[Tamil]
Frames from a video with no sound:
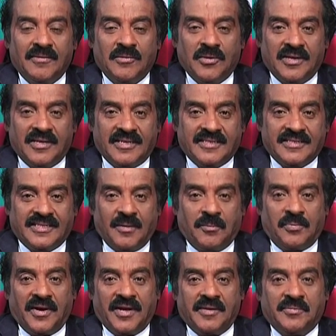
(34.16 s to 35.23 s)
உங்களுக்கு
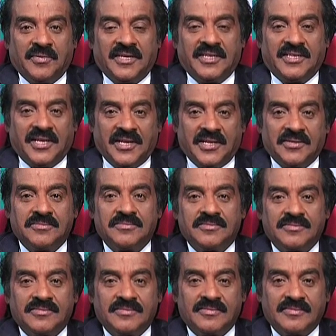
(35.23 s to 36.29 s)
ஜப்பானை பற்றி தெரியும்
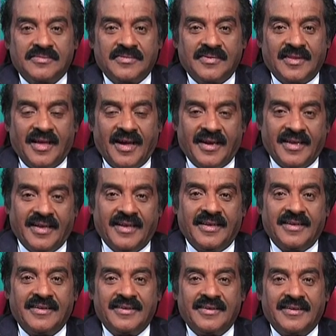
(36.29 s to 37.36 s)
அங்கே
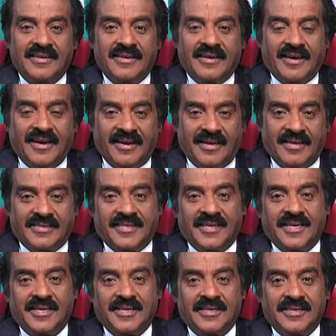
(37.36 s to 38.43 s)
கராத்தே
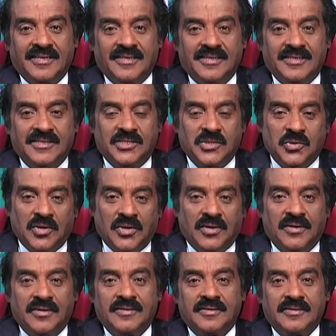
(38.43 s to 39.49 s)
ஜூடோ
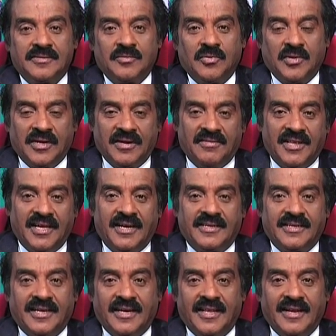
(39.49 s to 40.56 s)
போன்ற
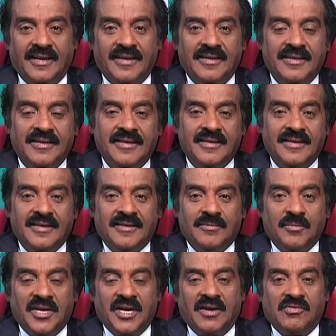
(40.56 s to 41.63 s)
விளையாட்டுகளில்
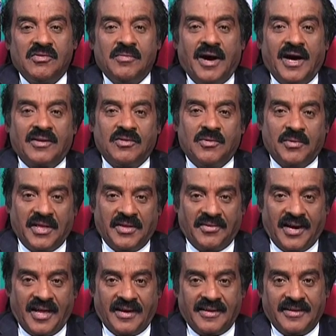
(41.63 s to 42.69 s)
மிகவும்
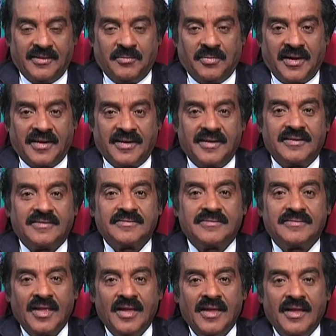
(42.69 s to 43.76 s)
ஆர்வமுடையவர்களாக இருப்பார்கள்
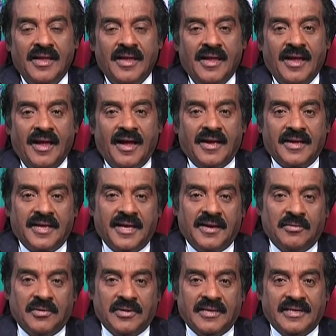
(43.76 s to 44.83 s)
அங்கே
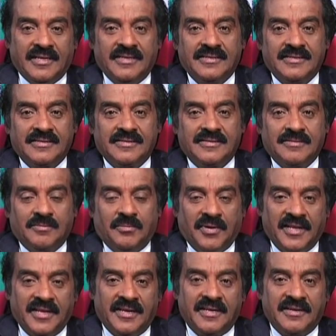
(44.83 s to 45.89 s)
ஒரு
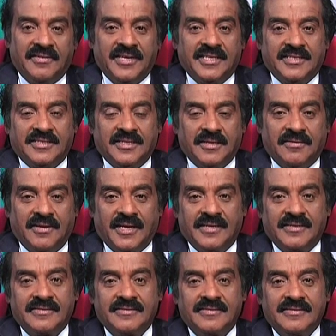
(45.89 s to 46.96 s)
பனிரெண்டு வயது சிறுவன்
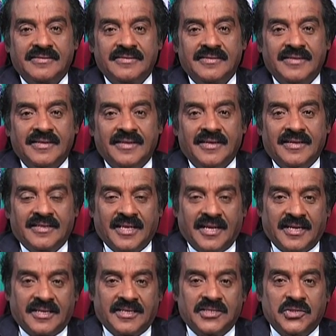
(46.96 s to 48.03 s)

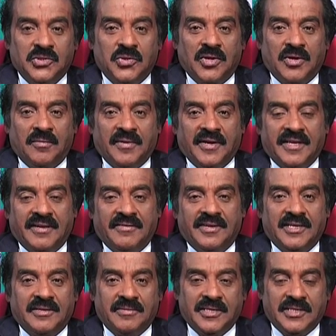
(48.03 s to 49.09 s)
தனக்கு ஜூடோ படிக்க
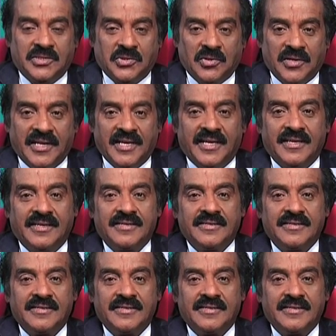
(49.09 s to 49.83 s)
வேண்டும் என்று சொல்லி